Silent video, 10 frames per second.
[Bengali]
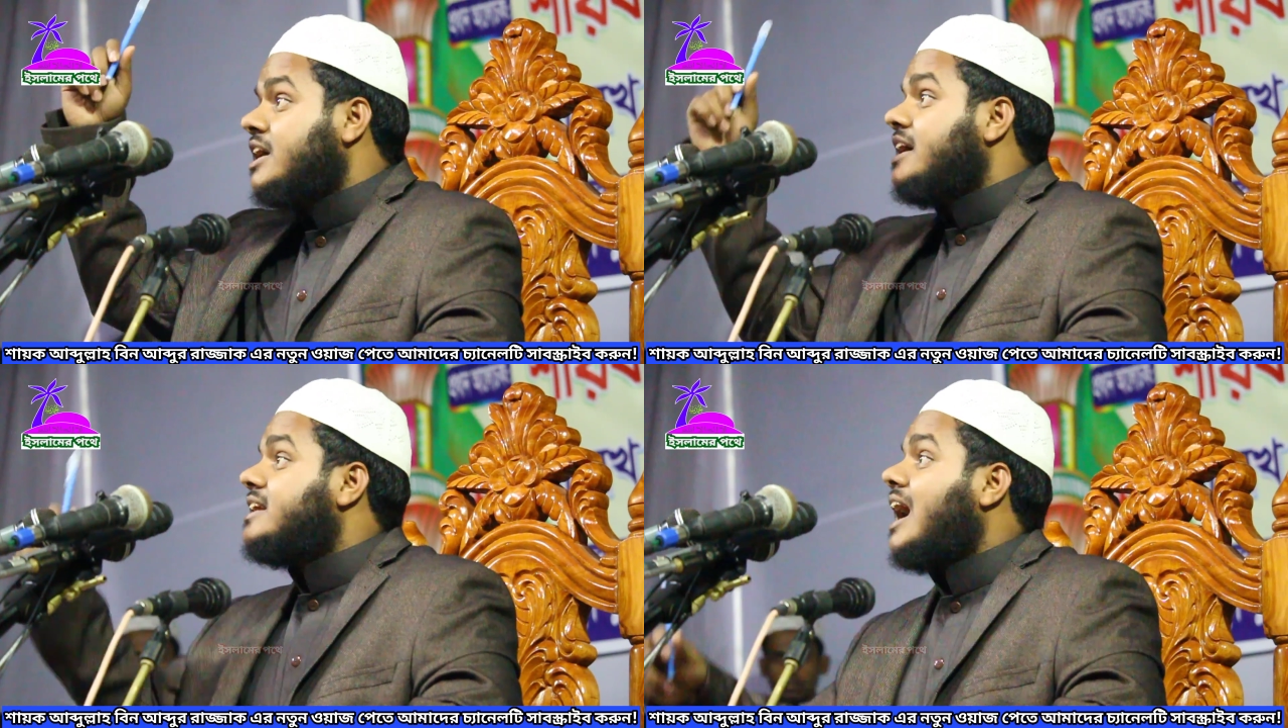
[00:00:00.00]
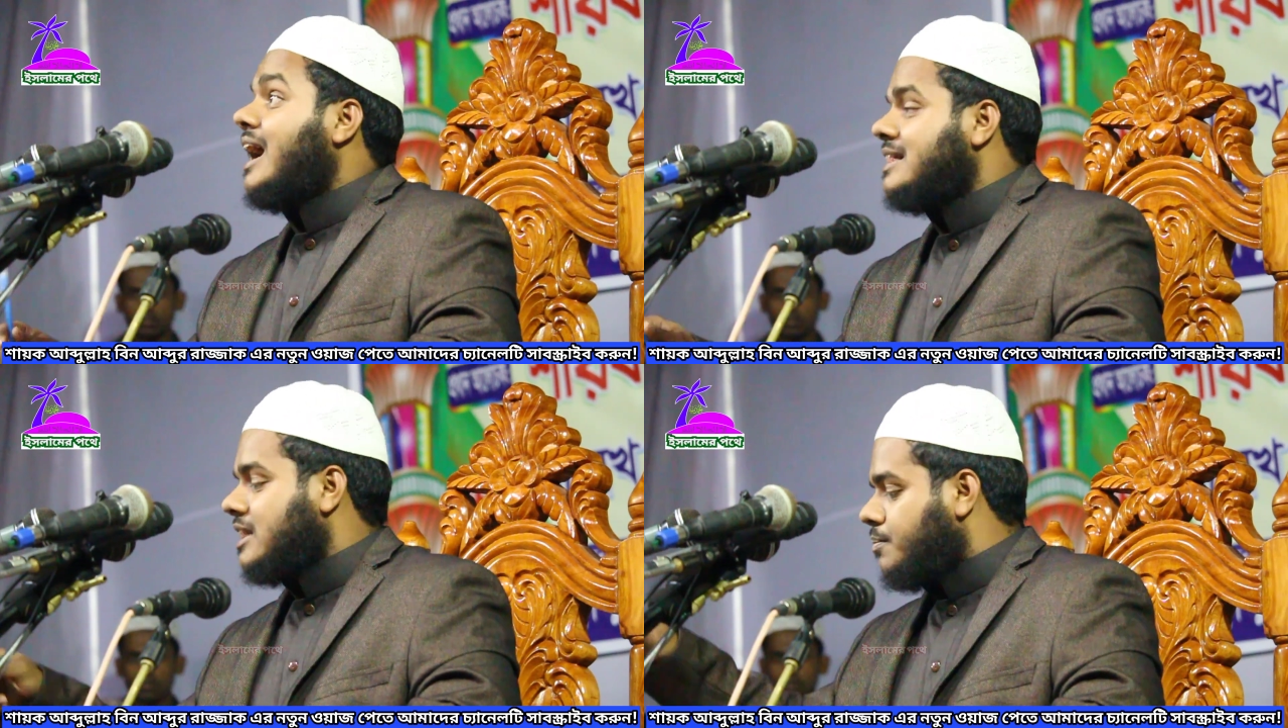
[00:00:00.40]
এটা
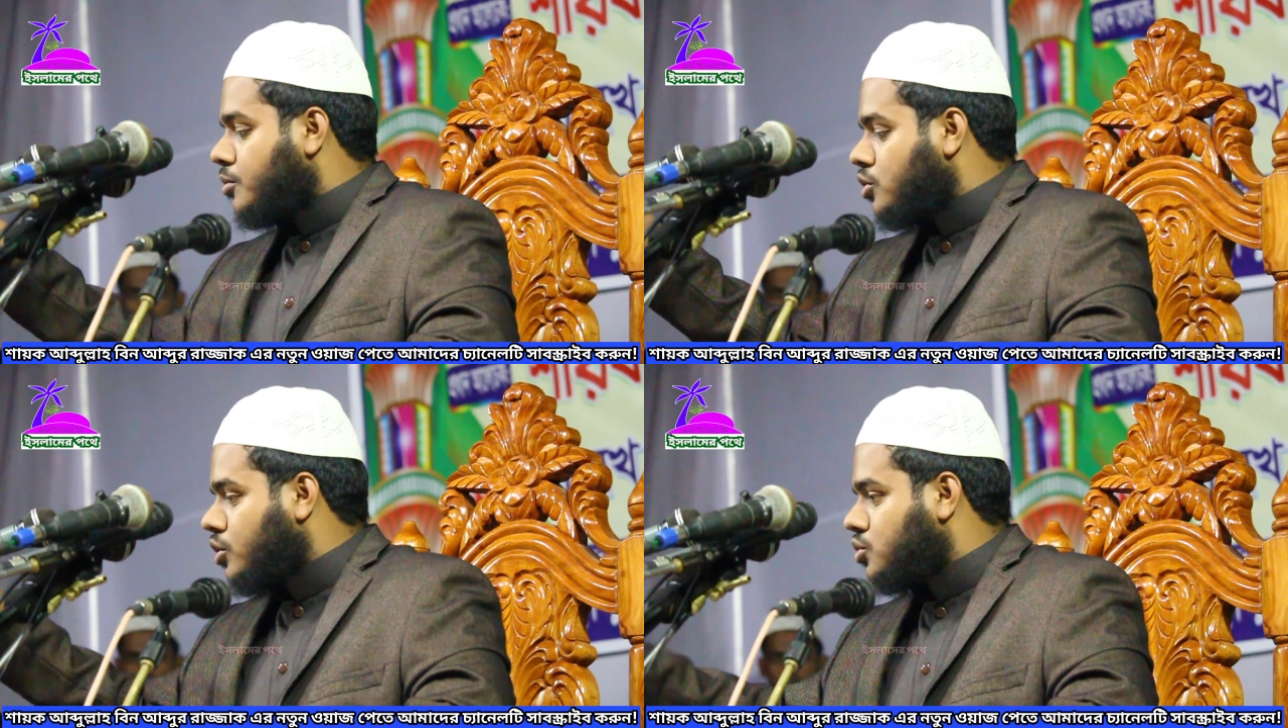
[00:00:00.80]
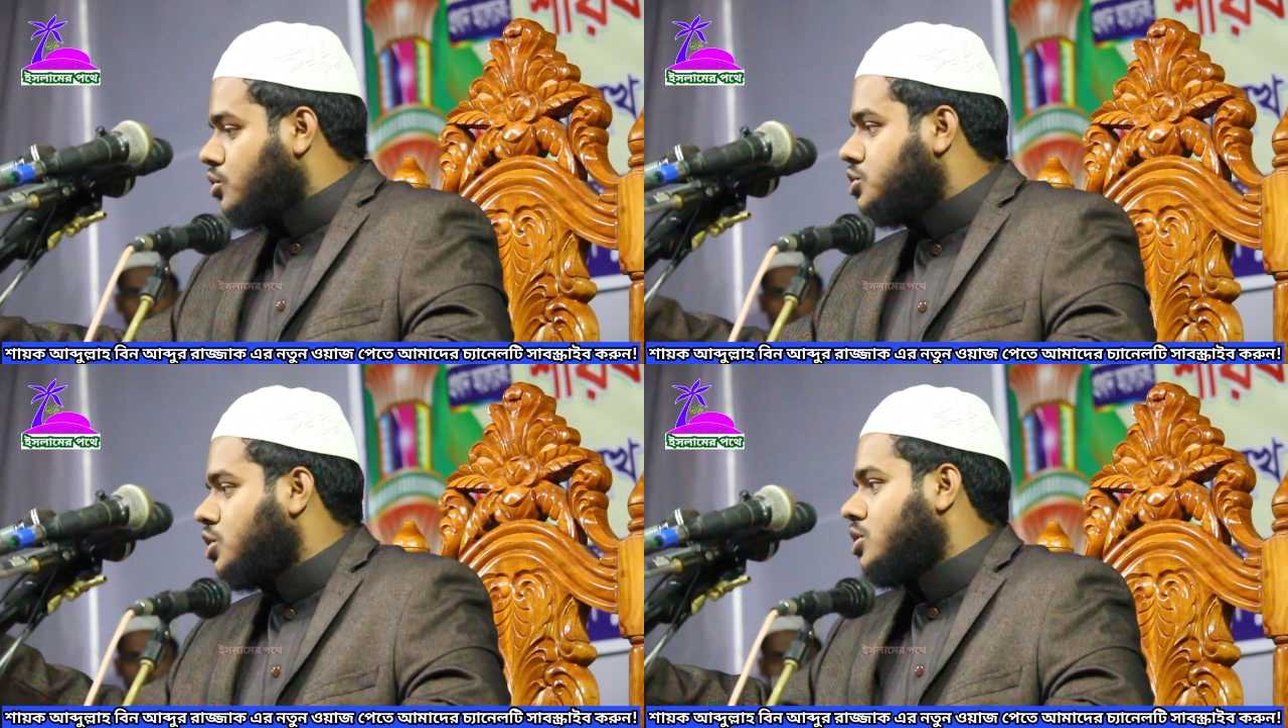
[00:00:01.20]
আল্লাহ প্রদত্ত
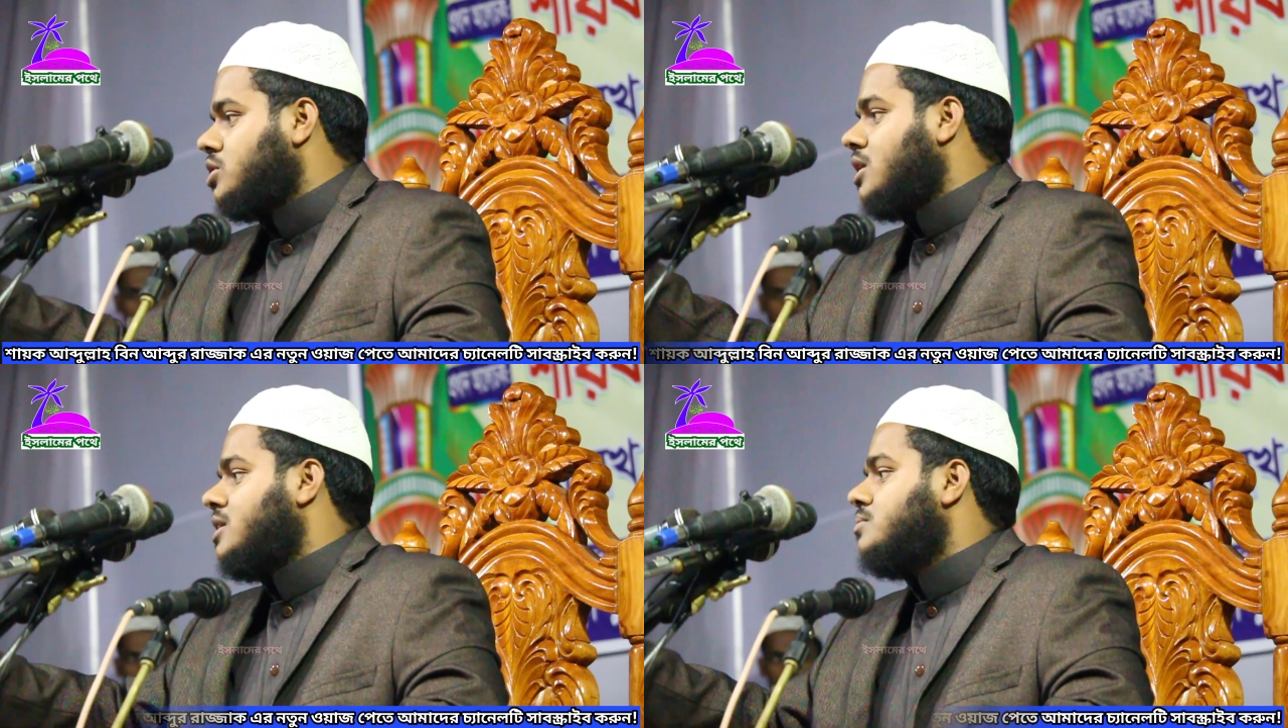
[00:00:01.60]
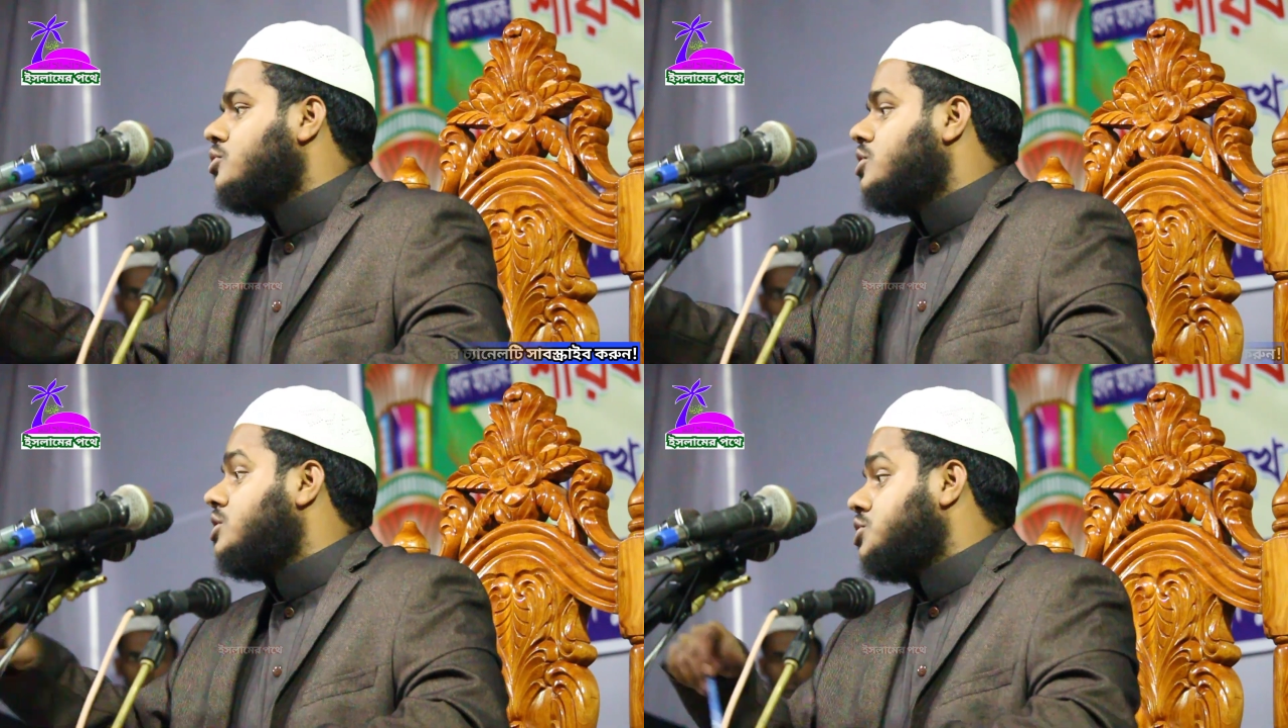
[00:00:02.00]
ওই সন্তানের
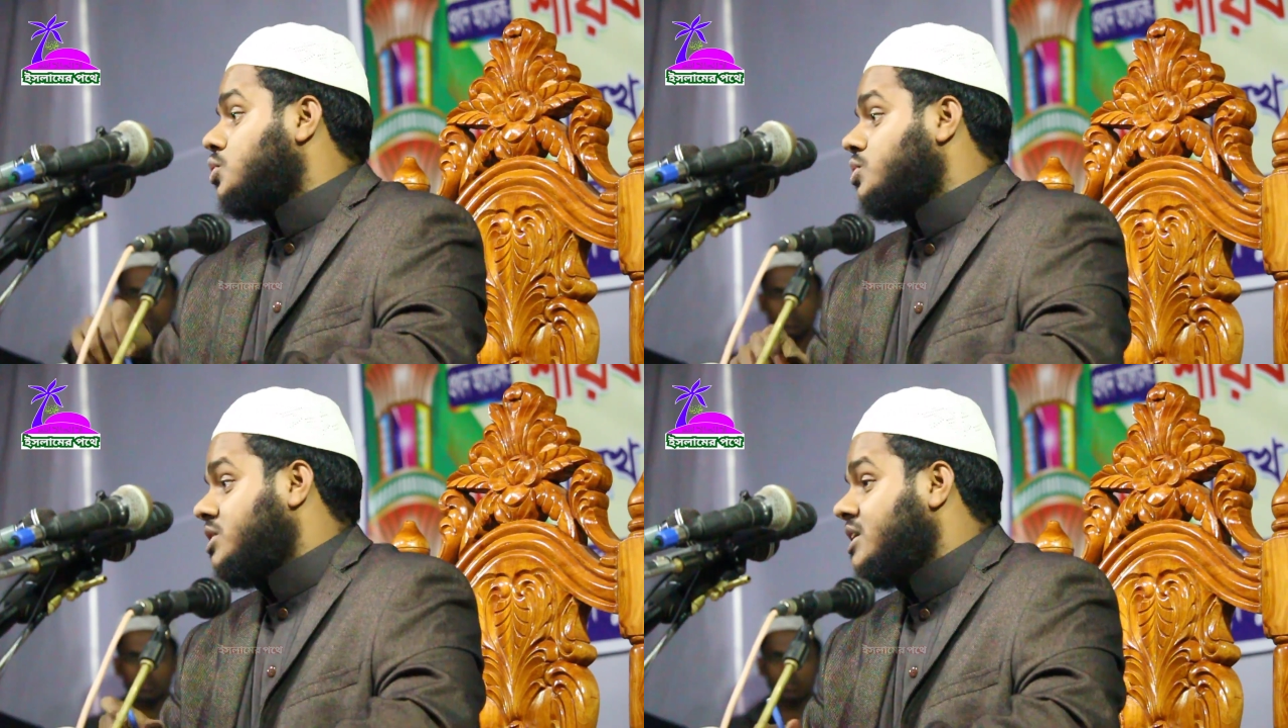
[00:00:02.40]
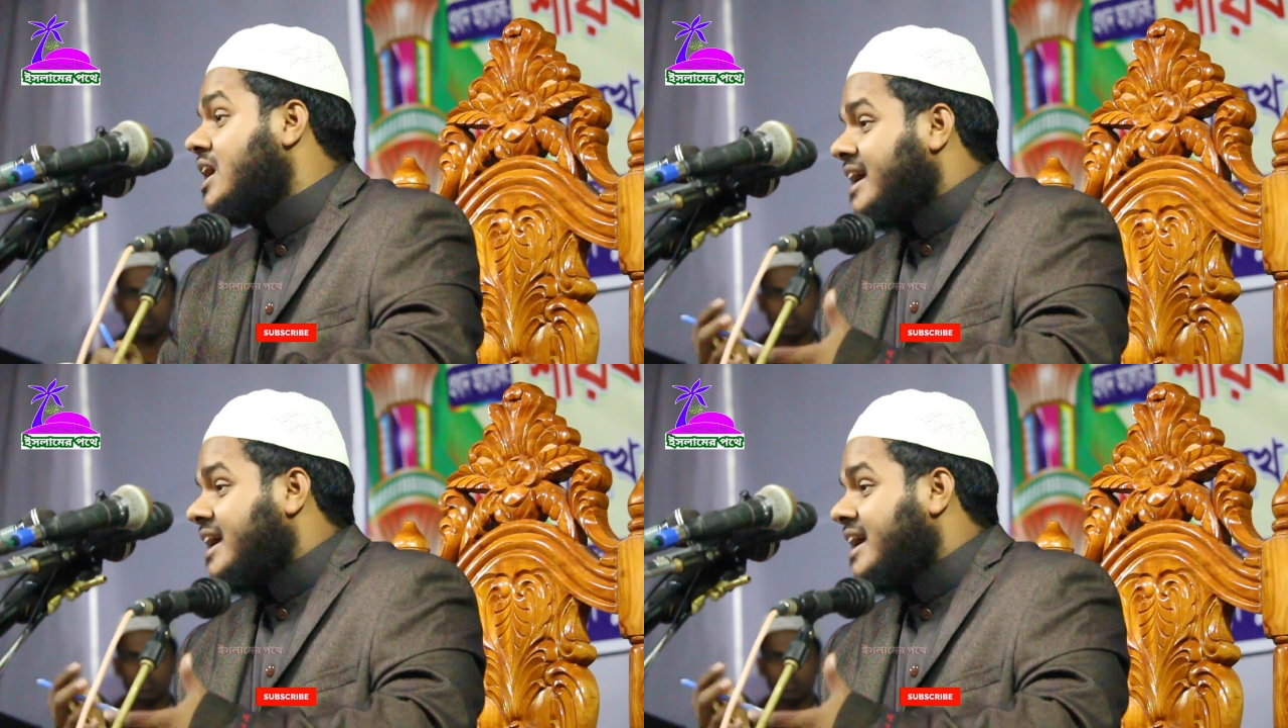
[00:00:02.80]
মধ্যে শক্তি